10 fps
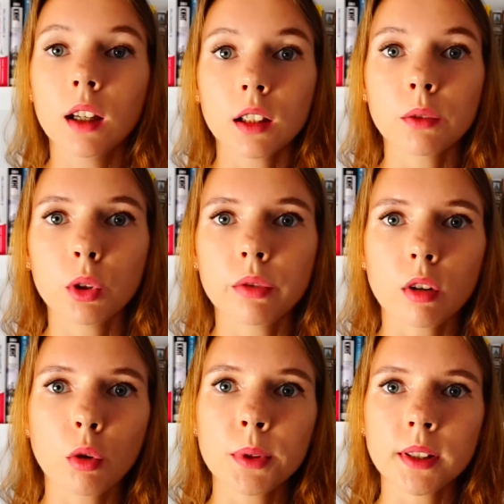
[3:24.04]
Так вот,
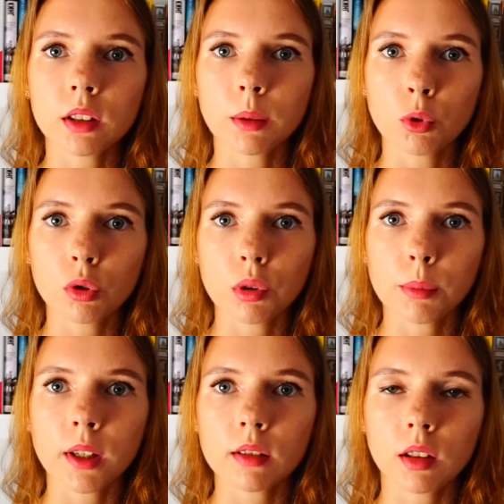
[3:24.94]
вернемся к тому, что
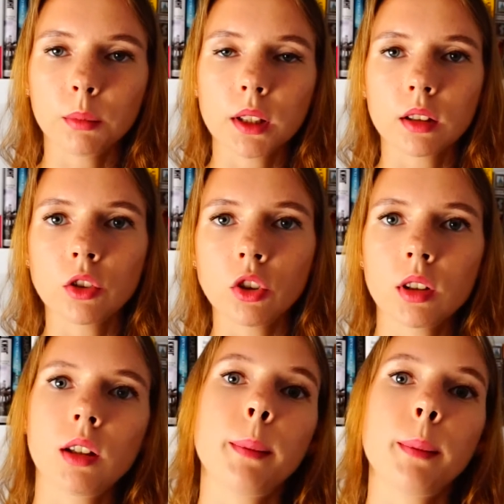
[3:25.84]
нам сказали местные жители.